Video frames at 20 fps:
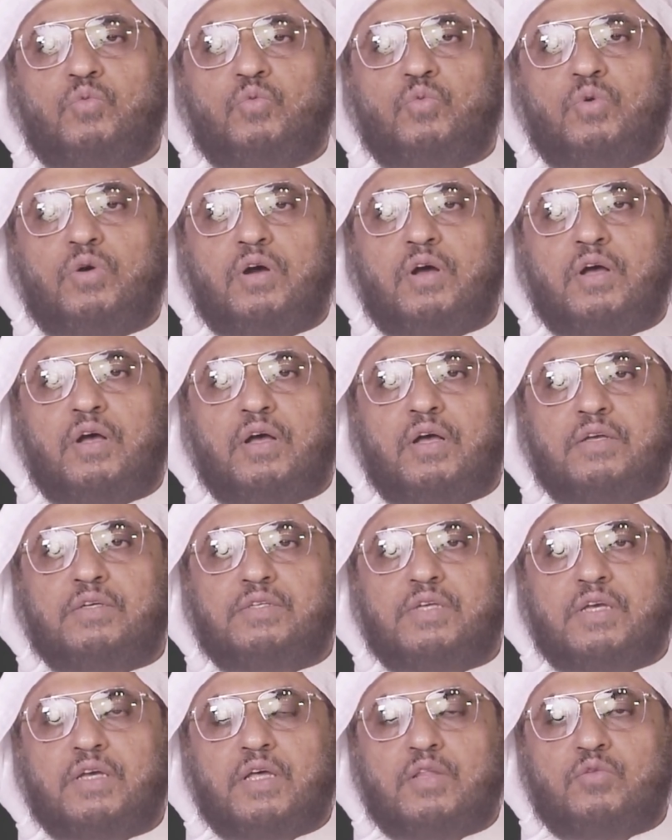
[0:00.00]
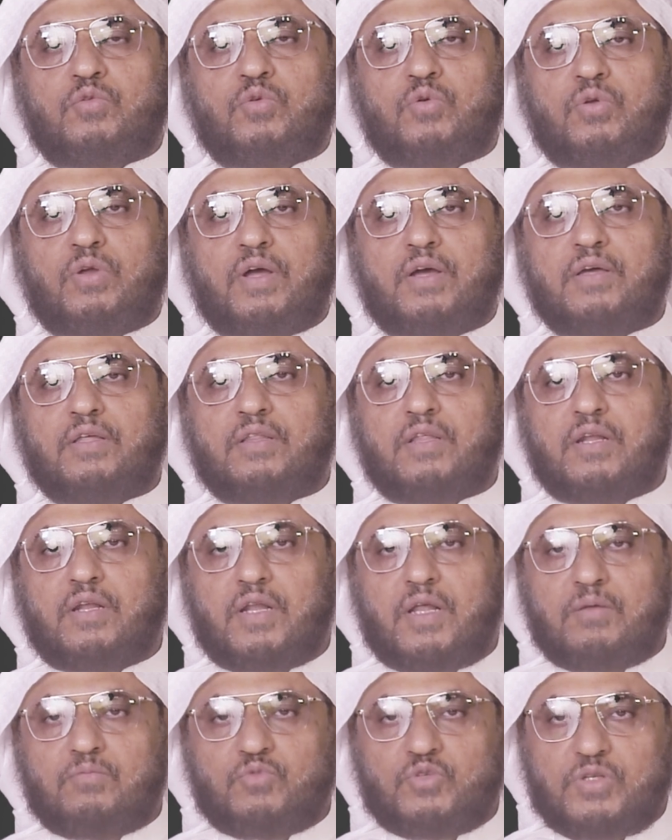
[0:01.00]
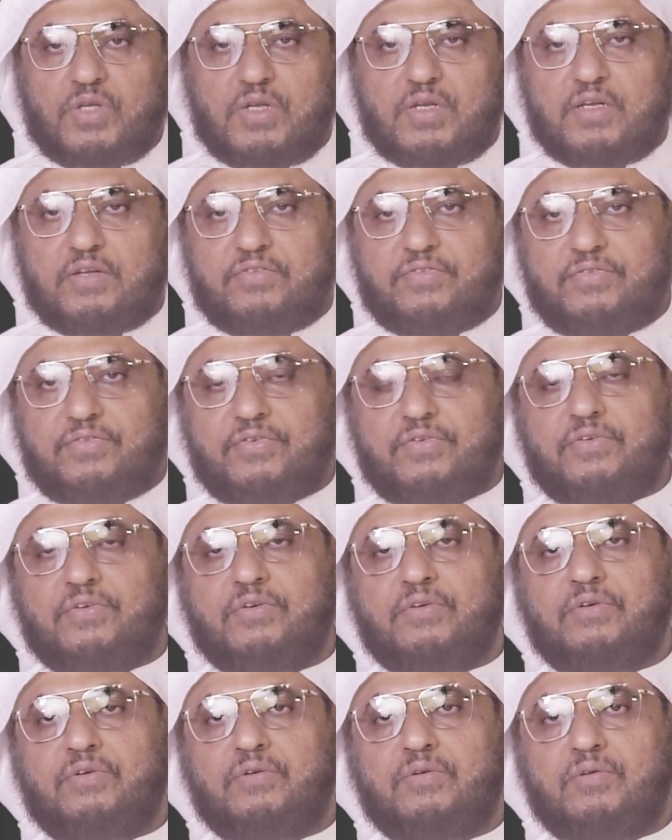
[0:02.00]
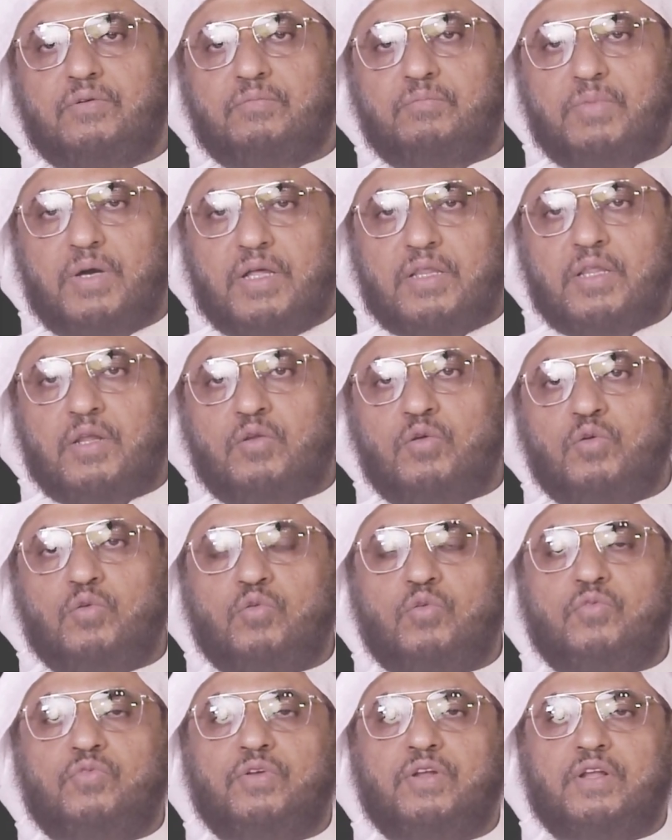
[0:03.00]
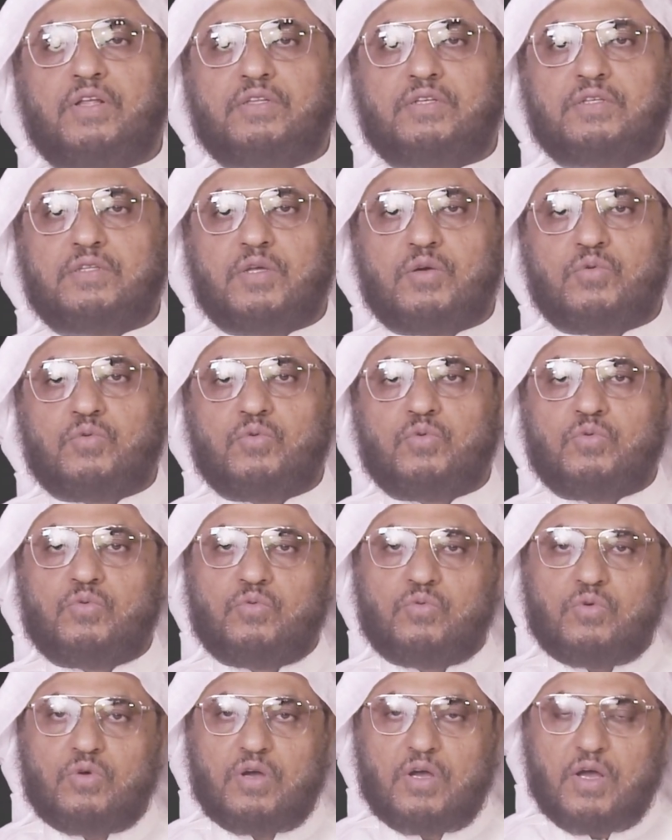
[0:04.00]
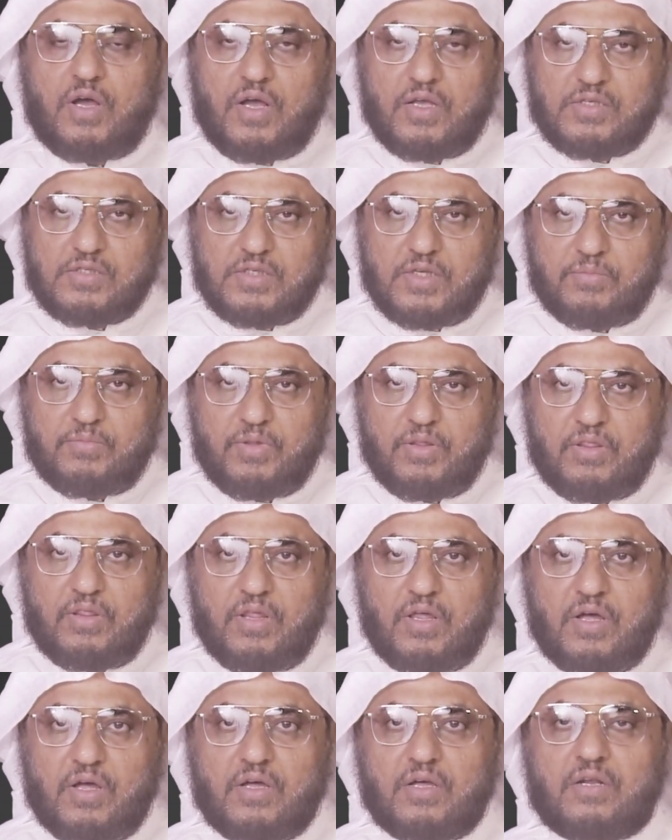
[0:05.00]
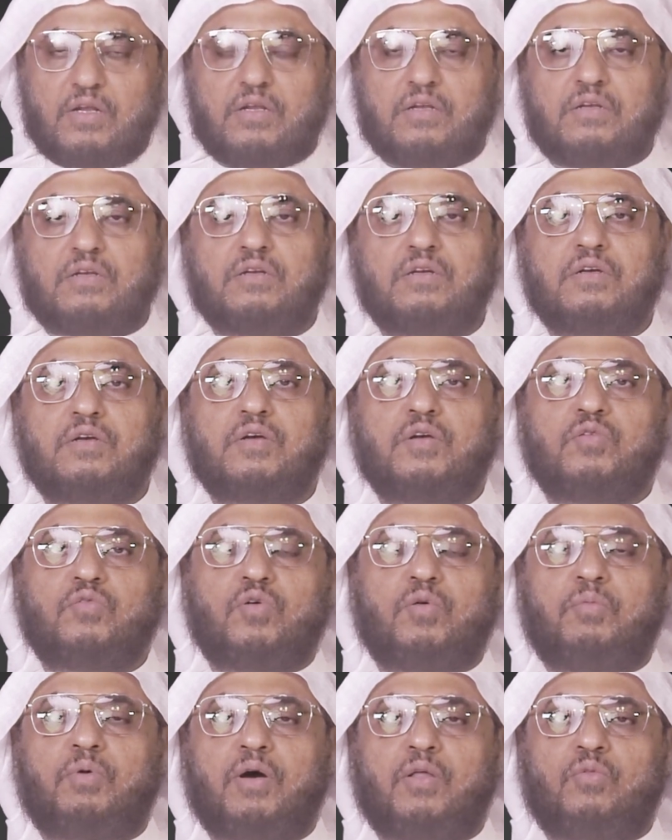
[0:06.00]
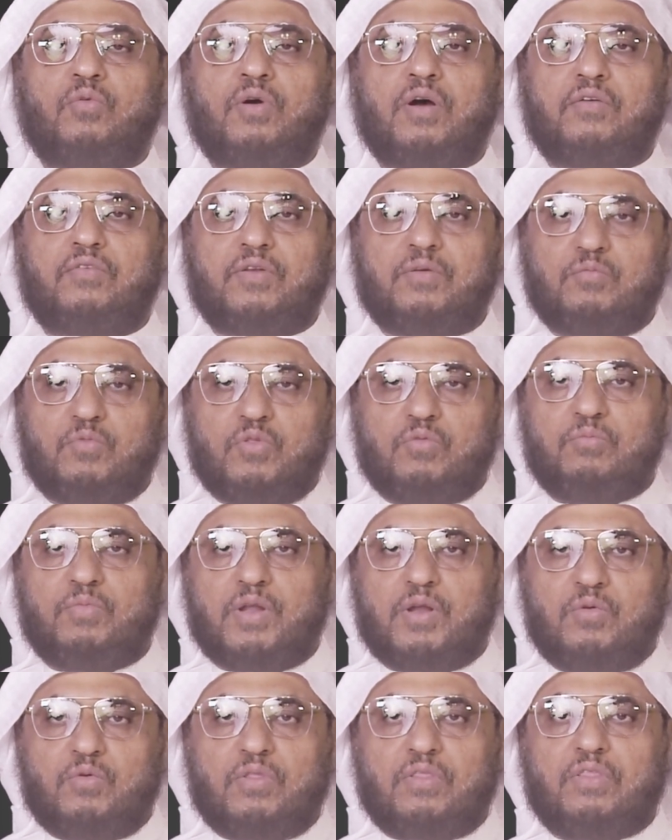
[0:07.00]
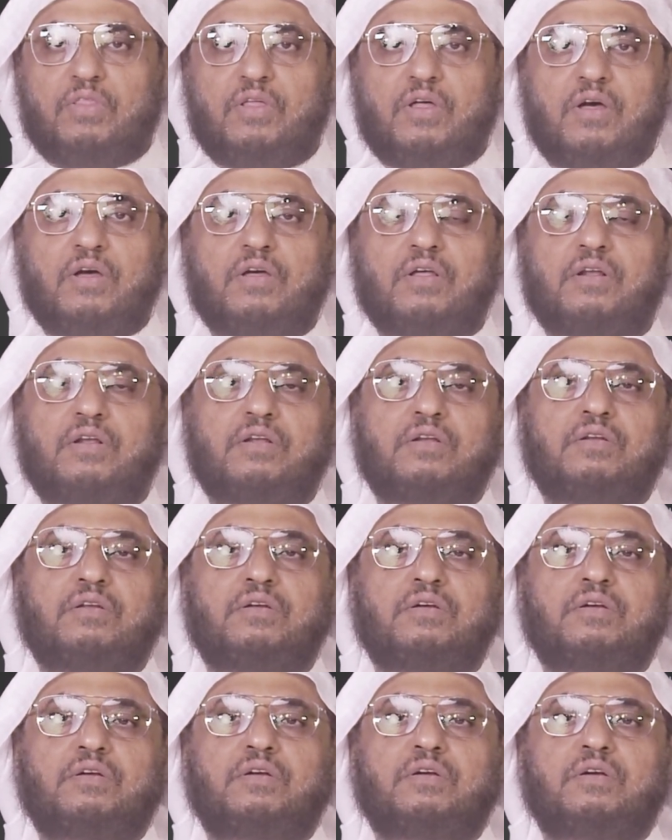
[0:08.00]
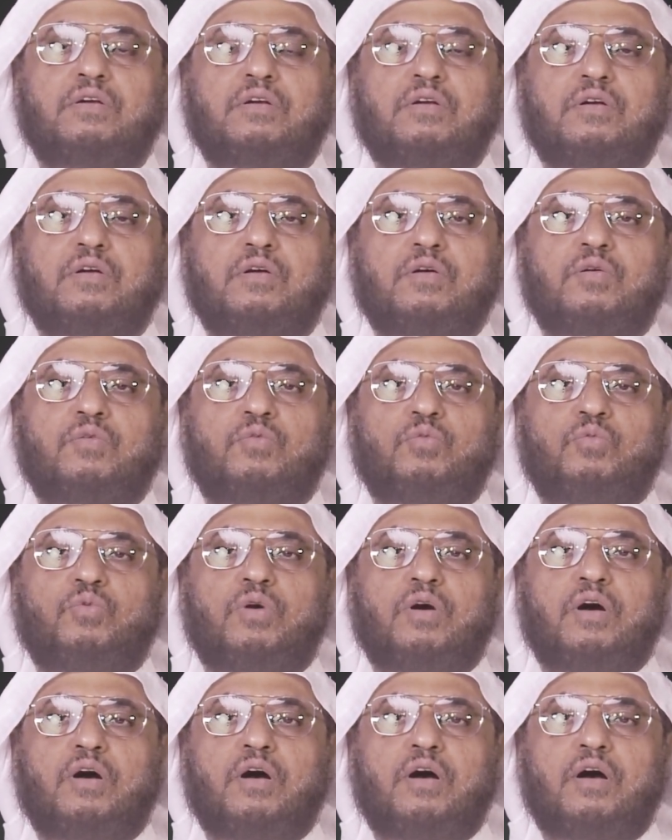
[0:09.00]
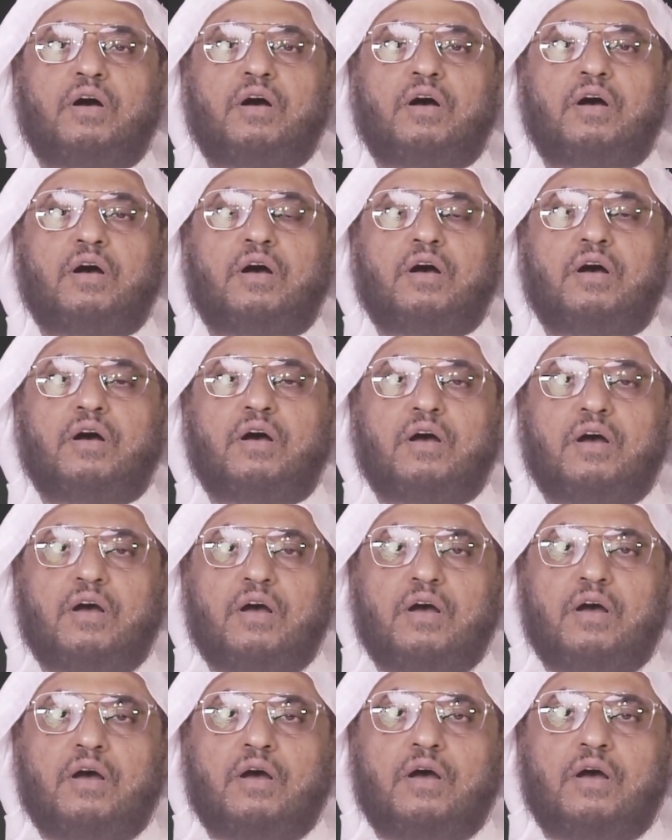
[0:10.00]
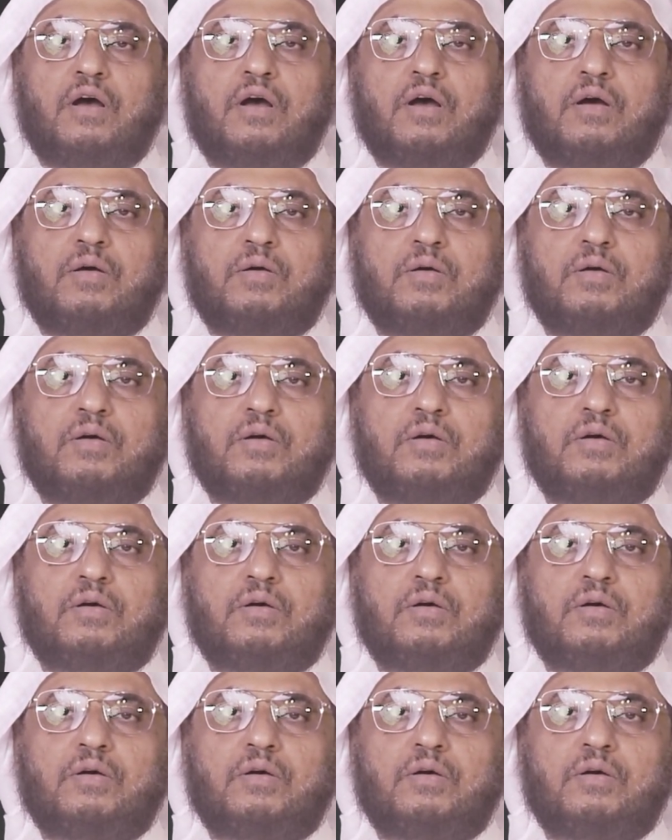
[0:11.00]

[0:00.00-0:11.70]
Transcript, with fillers: وسيذكر ايضا المصنف بعض الحروف التي تكون خاصه بالظاهر وبعضها في المضمر والظاهر وبعضها آه،